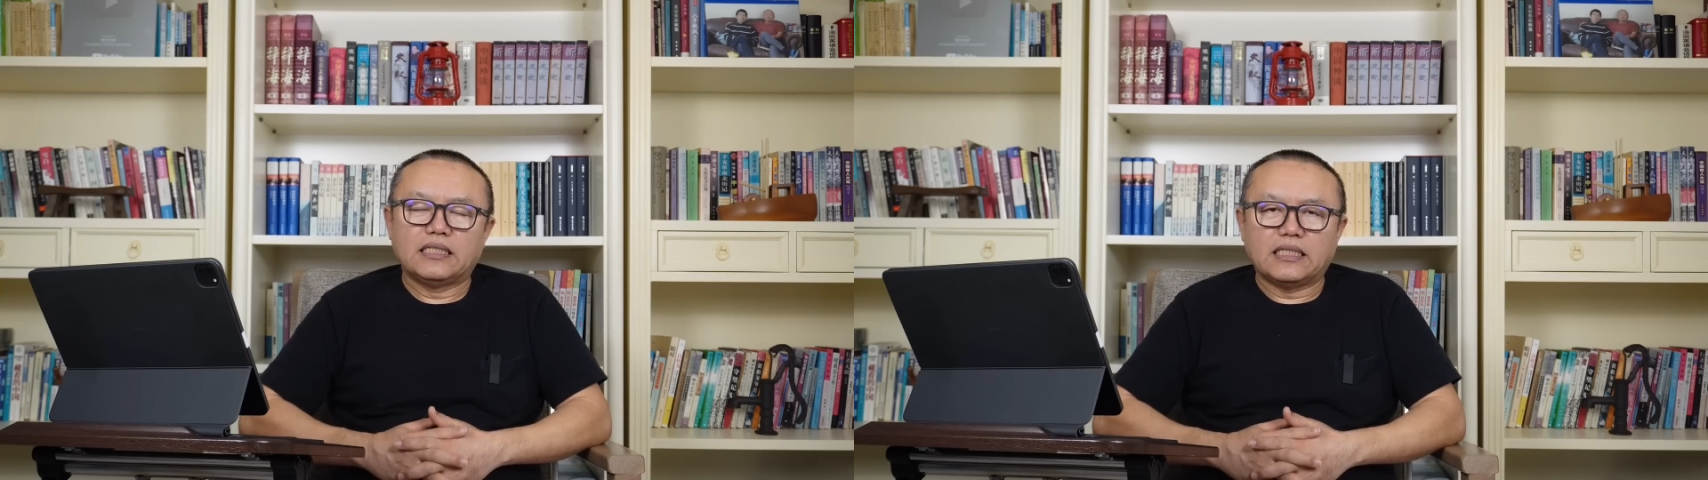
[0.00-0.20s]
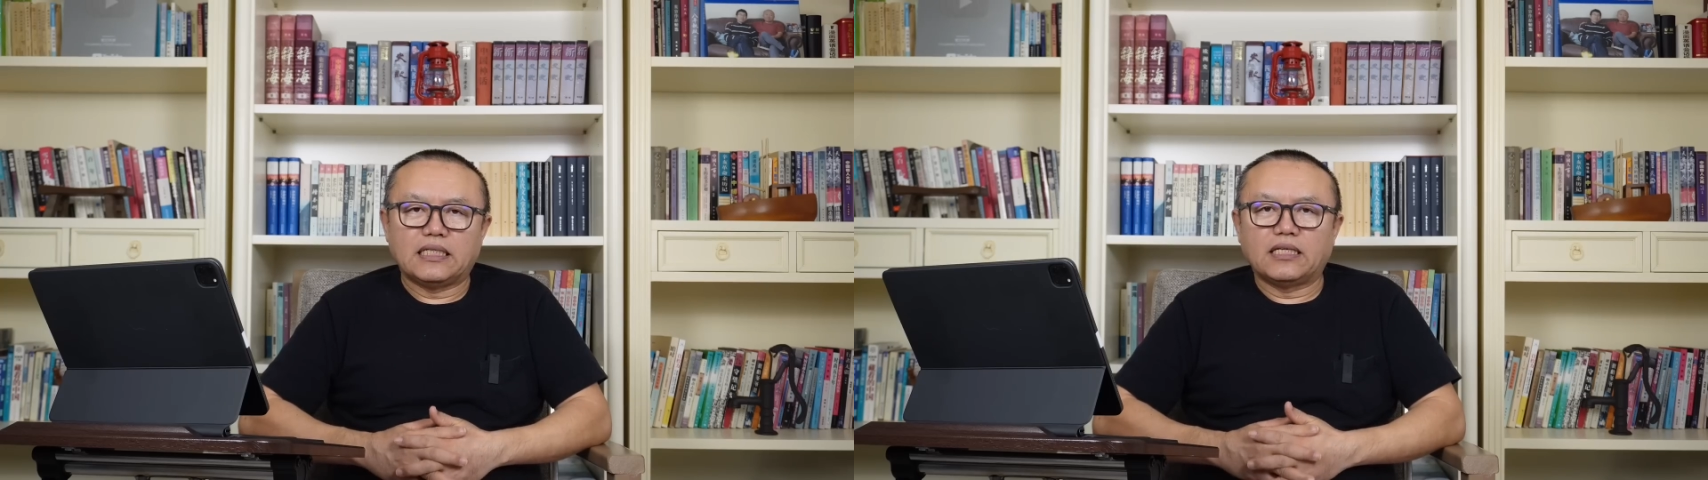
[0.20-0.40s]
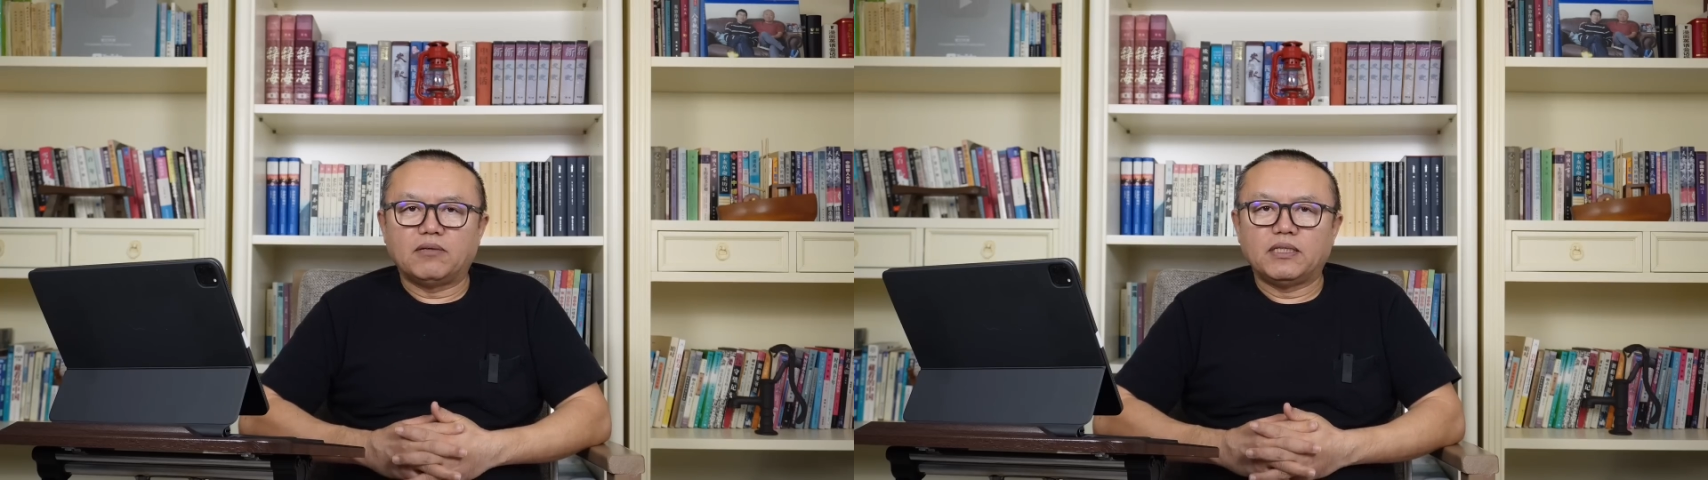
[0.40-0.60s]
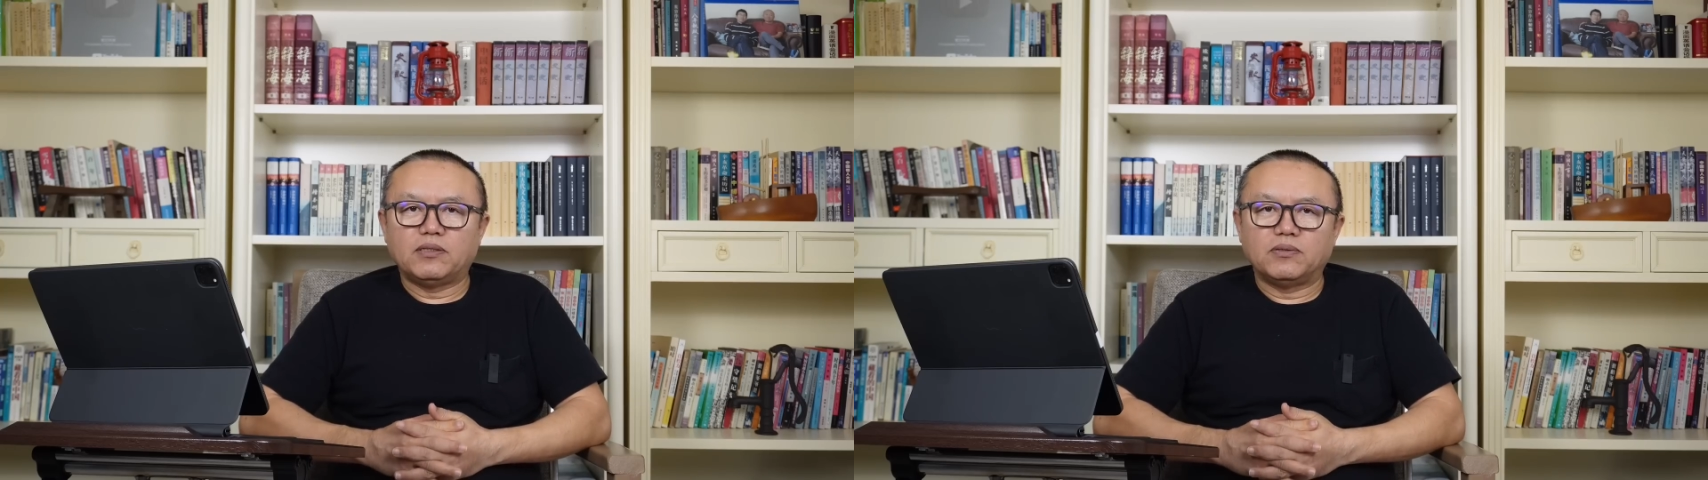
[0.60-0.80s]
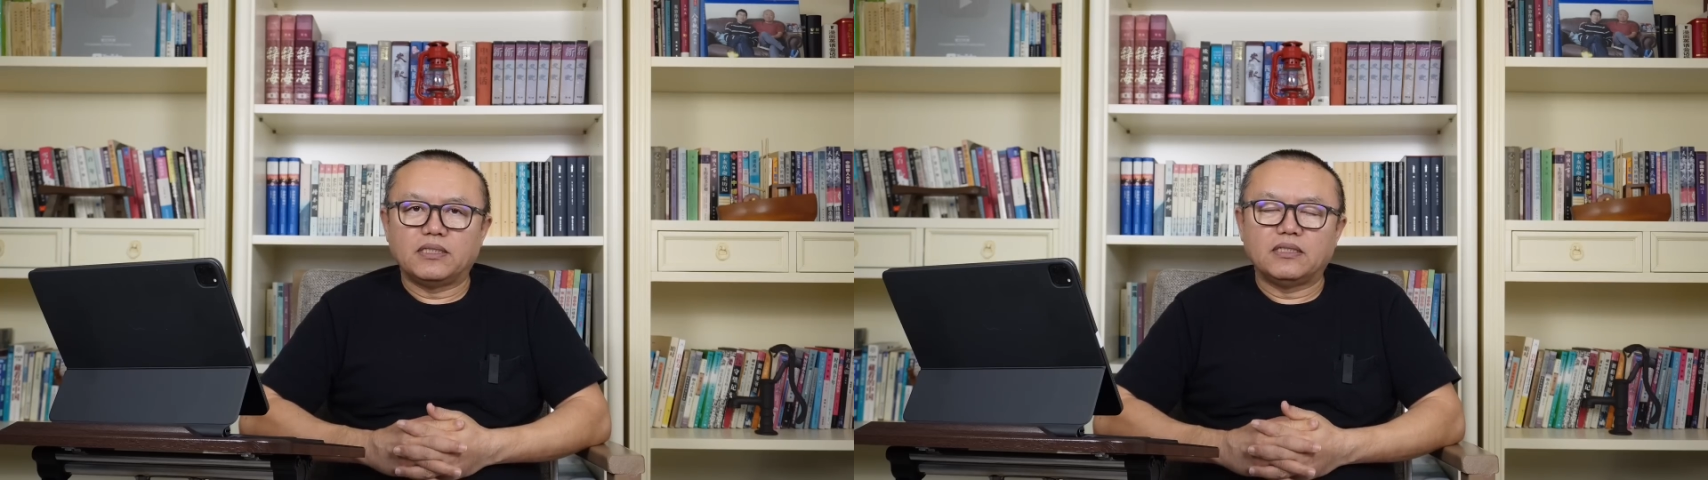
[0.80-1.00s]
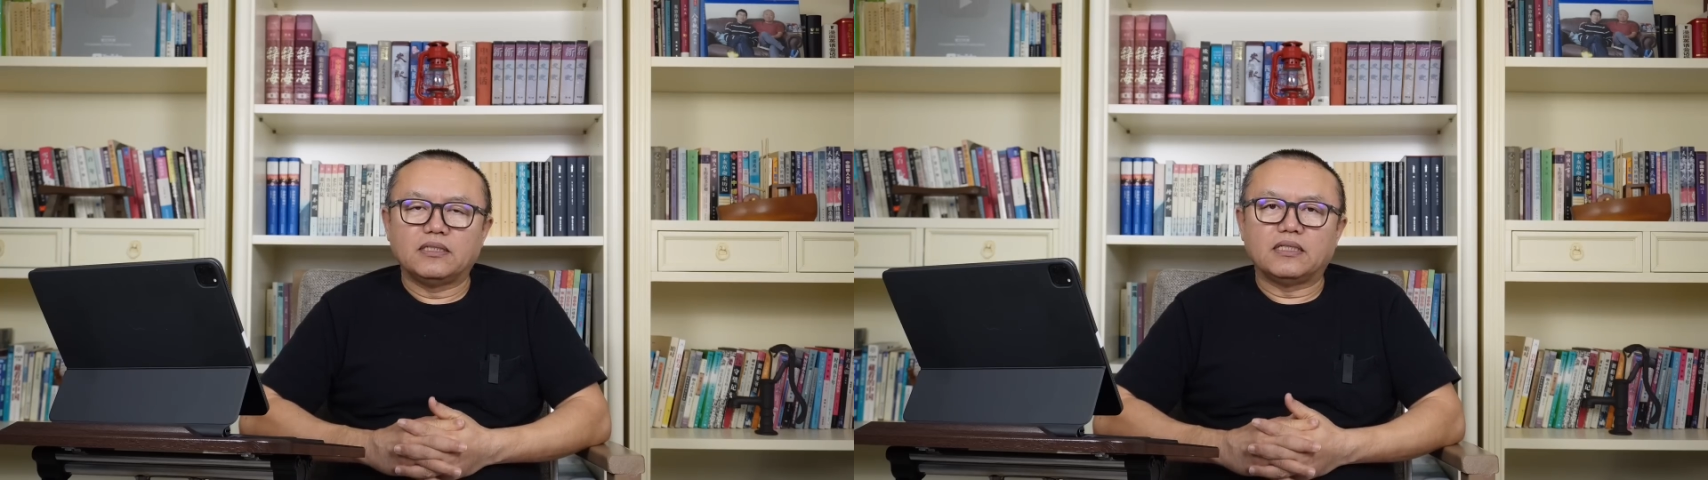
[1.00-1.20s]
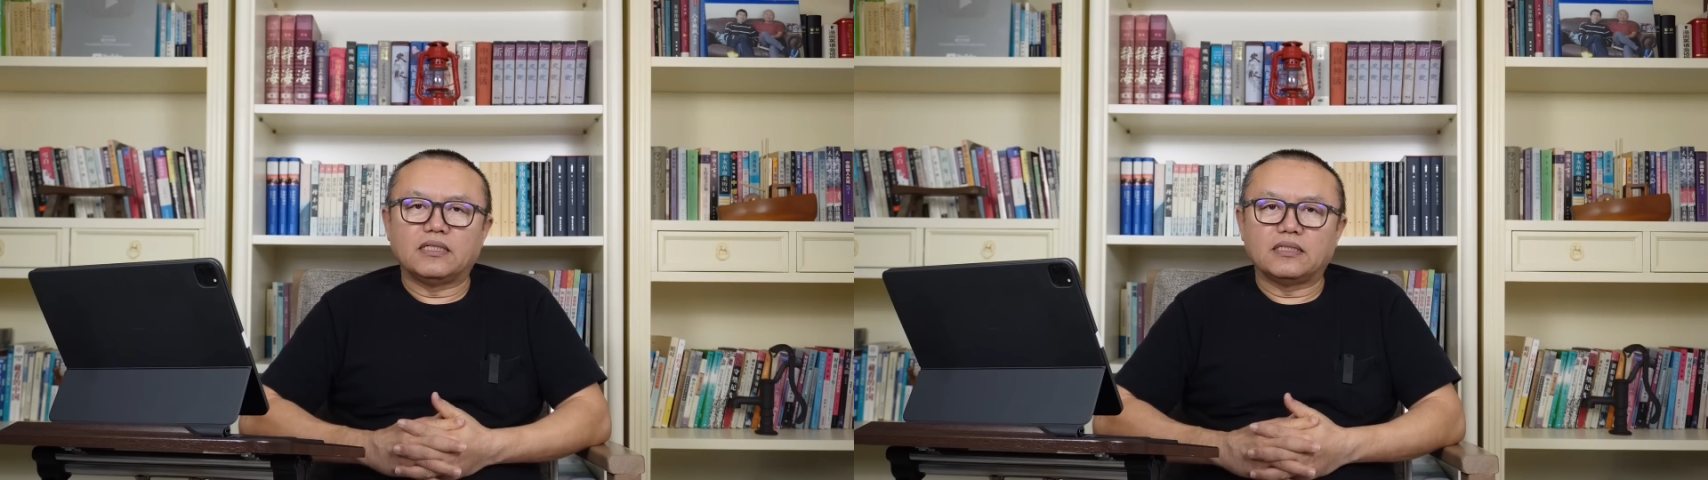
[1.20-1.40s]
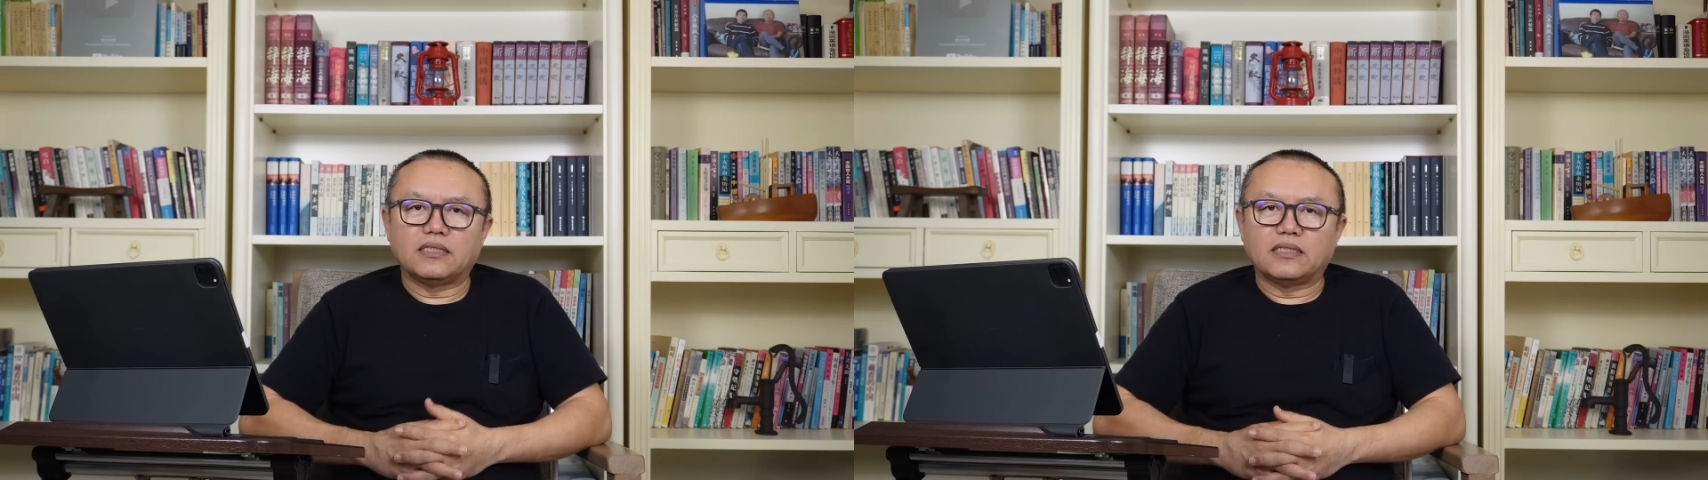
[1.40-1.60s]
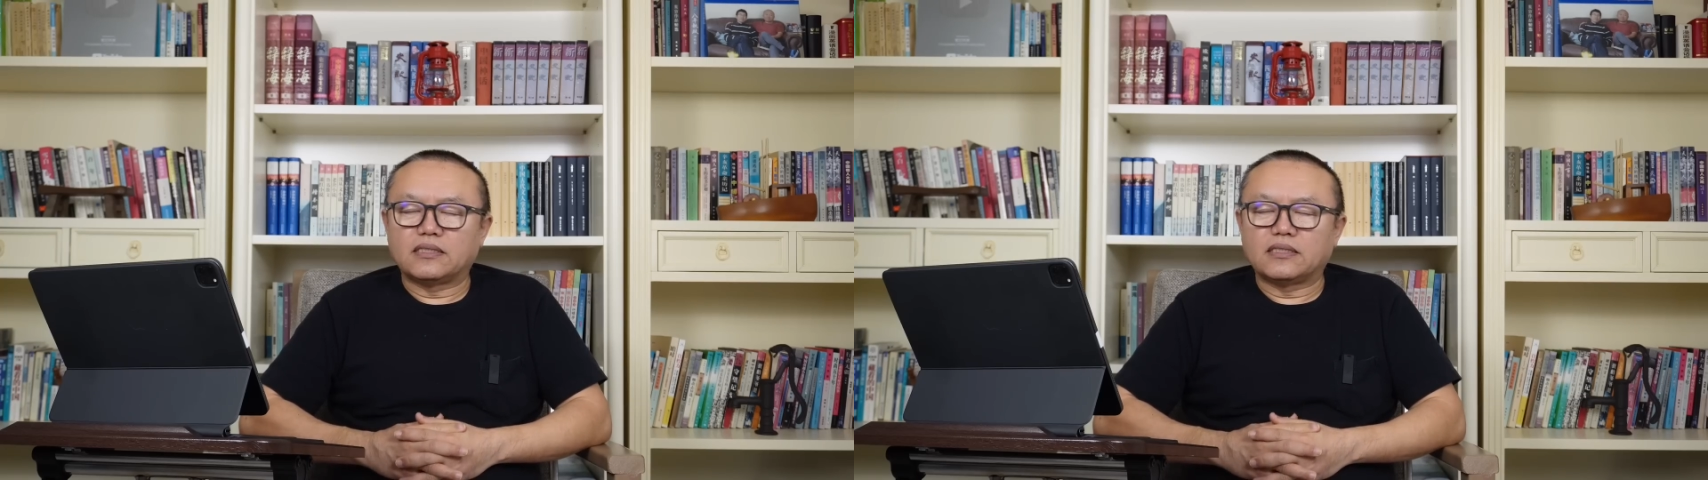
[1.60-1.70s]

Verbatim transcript: 啊，南美洲一个啊，